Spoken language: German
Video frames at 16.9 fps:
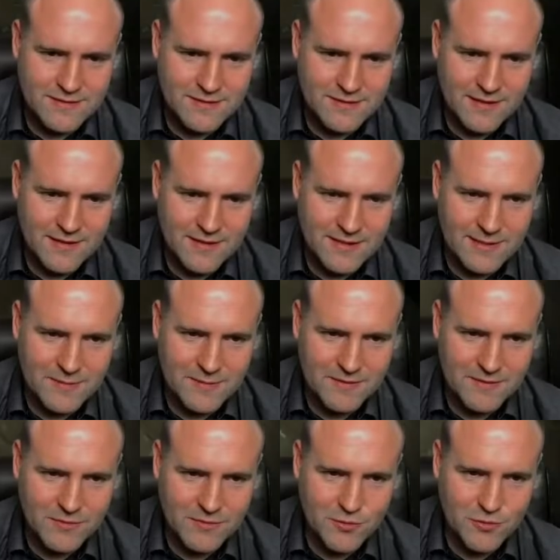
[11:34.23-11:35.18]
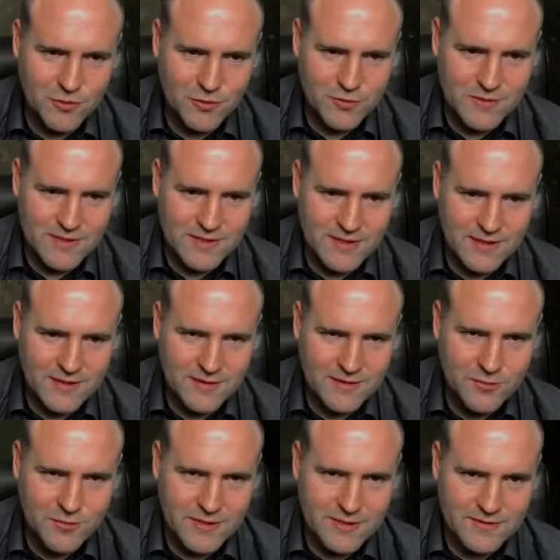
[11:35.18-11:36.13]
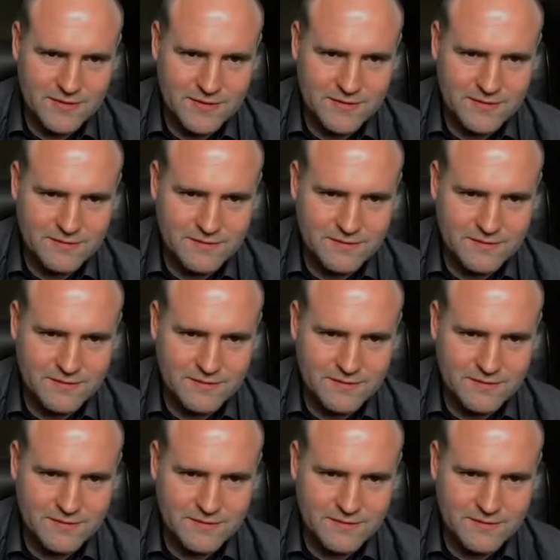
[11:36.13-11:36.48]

hat jemand wohl übelst ejakuliert.